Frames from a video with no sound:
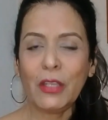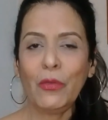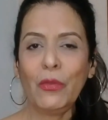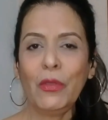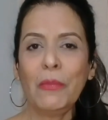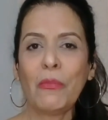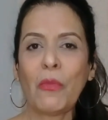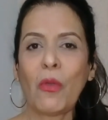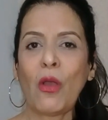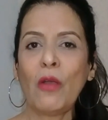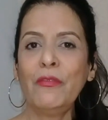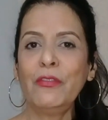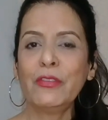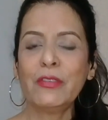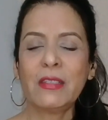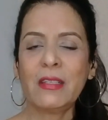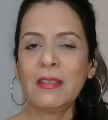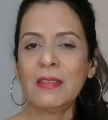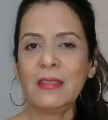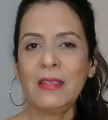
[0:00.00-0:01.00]
que o imóvel
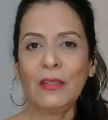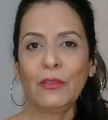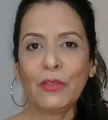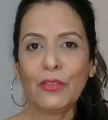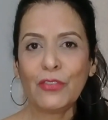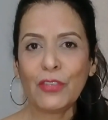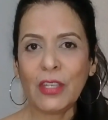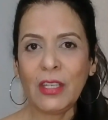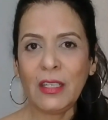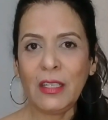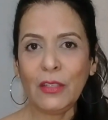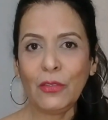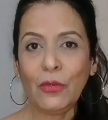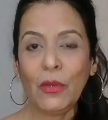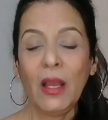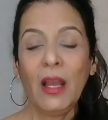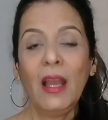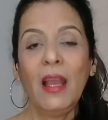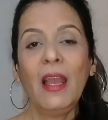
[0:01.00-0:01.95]
está sendo adquirido